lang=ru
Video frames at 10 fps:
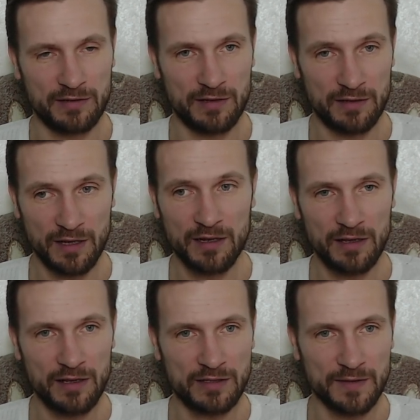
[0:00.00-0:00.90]
Это так и
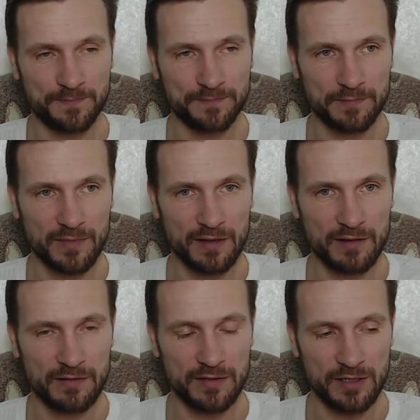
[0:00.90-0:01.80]
есть.
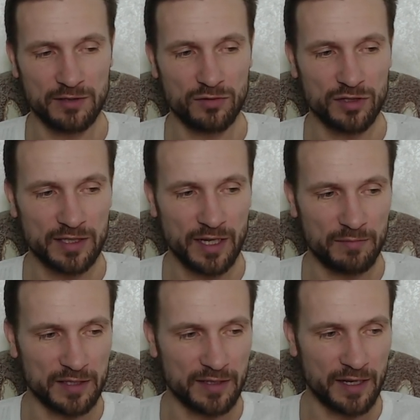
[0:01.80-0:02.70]
Здесь то же
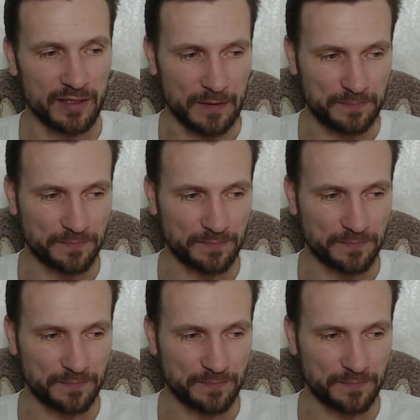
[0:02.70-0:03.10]
самое, знаете.